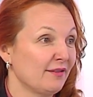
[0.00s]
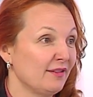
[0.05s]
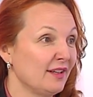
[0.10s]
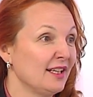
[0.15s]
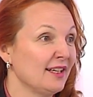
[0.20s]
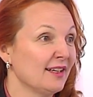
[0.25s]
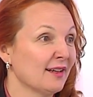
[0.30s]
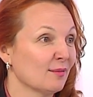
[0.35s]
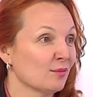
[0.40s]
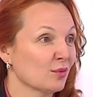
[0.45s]

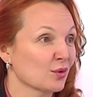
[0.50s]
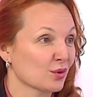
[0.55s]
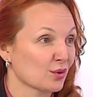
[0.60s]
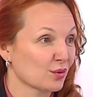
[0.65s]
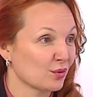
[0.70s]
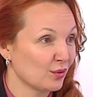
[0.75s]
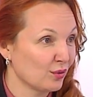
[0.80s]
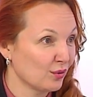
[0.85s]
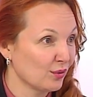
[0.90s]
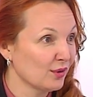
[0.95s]
провели
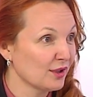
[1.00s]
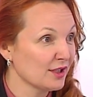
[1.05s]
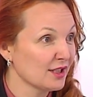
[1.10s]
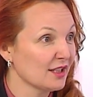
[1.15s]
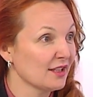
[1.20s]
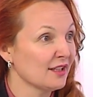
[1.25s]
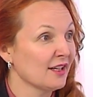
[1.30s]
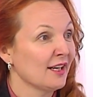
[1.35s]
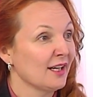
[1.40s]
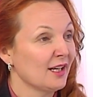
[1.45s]
Амурскую
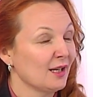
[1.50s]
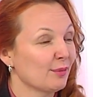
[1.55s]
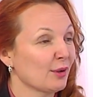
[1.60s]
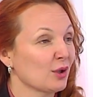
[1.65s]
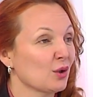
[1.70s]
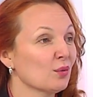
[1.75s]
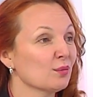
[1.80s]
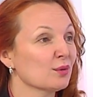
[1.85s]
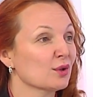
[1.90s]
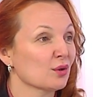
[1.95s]
осень, и
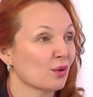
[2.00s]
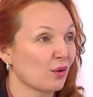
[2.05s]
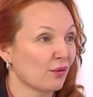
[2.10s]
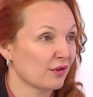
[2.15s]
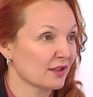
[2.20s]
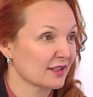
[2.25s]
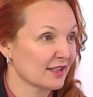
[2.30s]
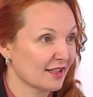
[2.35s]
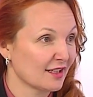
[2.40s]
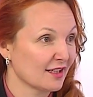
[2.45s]
потом
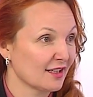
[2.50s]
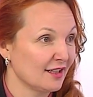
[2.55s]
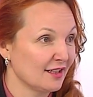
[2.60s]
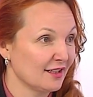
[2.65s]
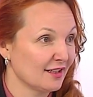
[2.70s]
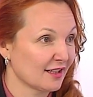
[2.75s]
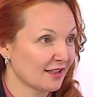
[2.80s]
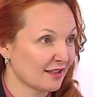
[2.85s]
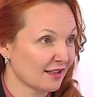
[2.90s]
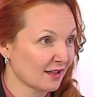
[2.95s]
снова
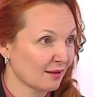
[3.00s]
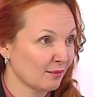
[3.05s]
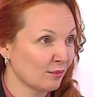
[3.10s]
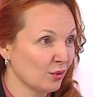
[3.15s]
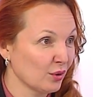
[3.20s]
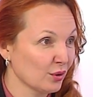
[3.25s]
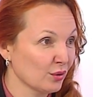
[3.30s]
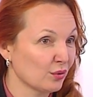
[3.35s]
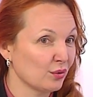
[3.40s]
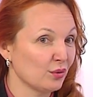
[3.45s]
закрыли на
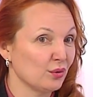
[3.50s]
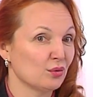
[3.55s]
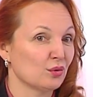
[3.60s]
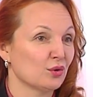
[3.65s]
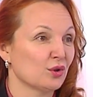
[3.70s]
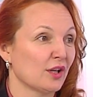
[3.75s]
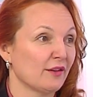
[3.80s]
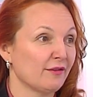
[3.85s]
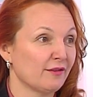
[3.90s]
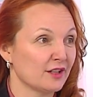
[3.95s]
доработку, и
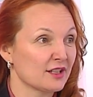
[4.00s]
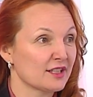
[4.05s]
уже